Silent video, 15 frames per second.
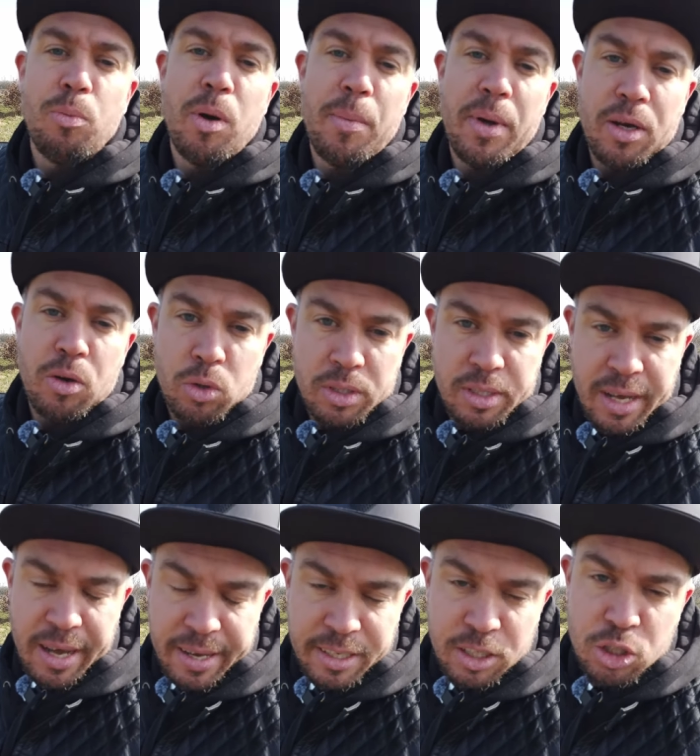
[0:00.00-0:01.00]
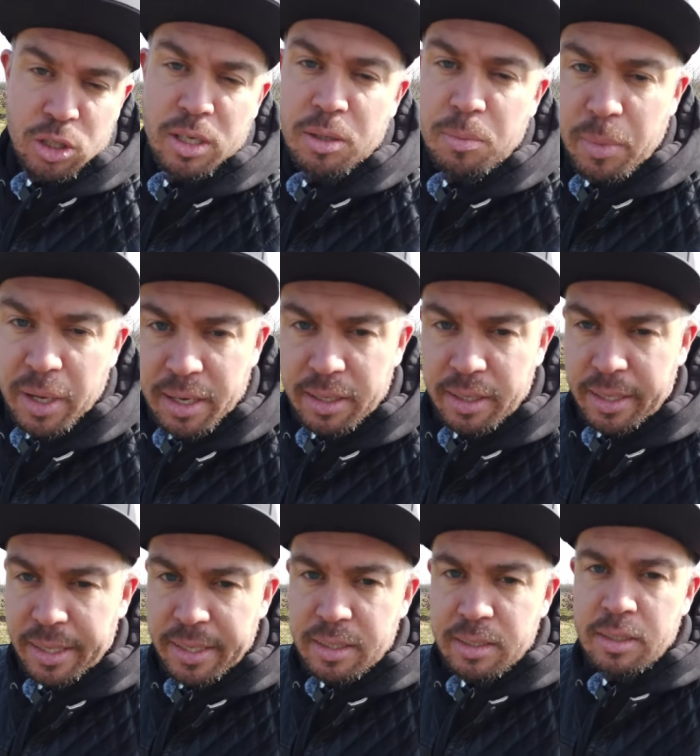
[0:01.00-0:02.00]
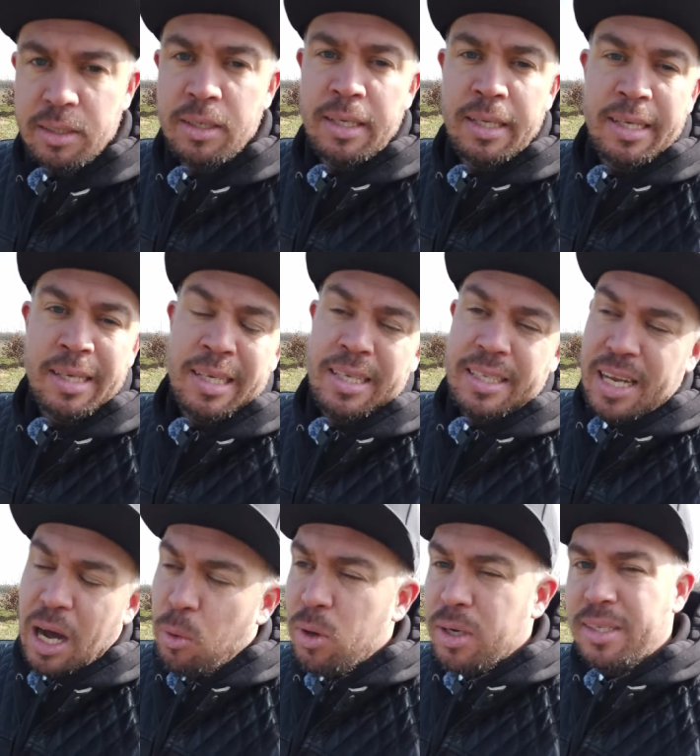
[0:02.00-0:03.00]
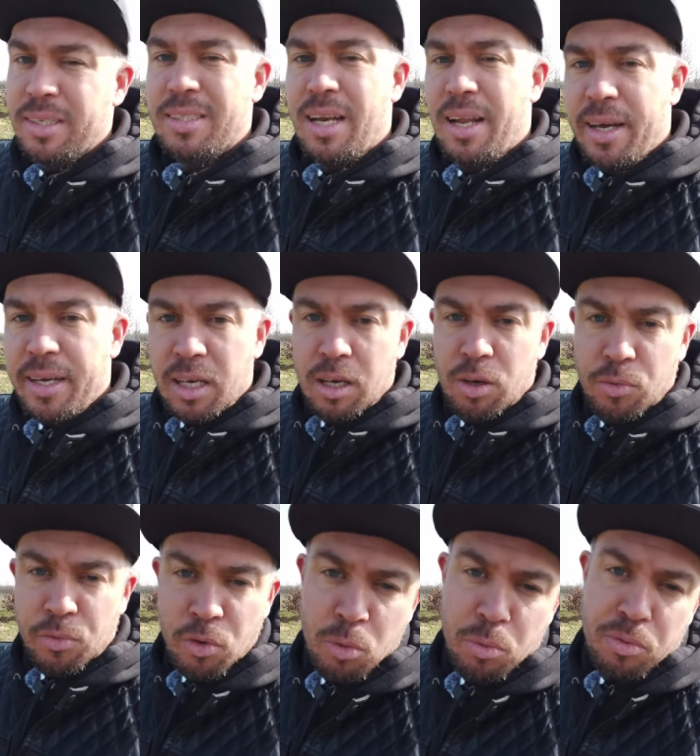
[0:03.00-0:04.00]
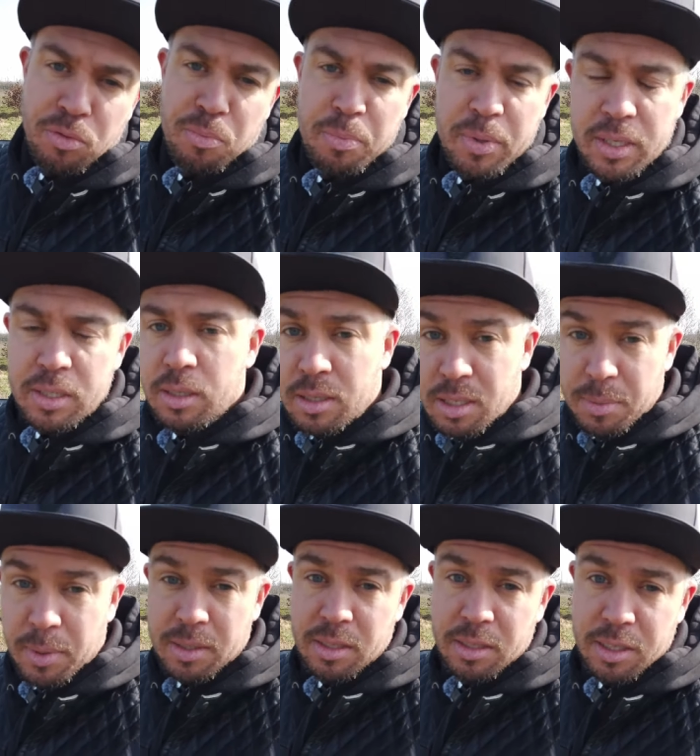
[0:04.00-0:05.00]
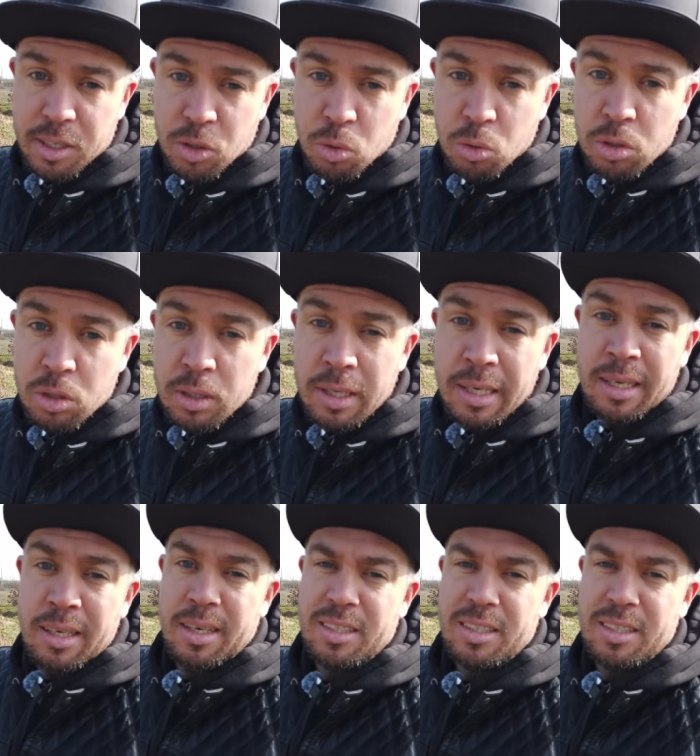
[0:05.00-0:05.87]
und beim erneuten Einschalten beider Geräte dauert es leider 5 bis 20 Sekunden.